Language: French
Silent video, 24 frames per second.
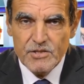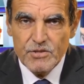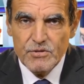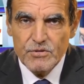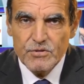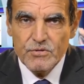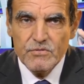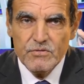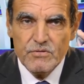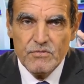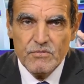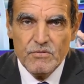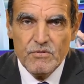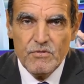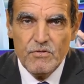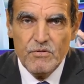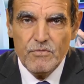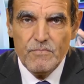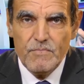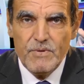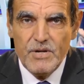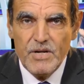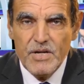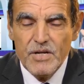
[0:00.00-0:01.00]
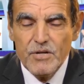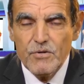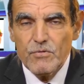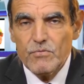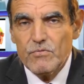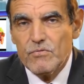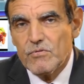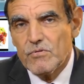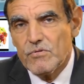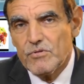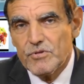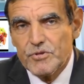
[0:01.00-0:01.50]
surtout donc le blé
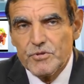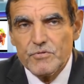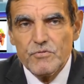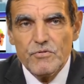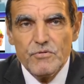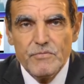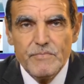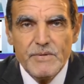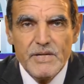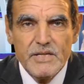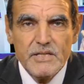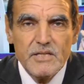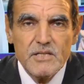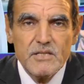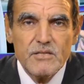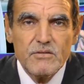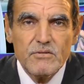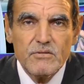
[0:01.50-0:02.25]
ou l'orge ou le maïs.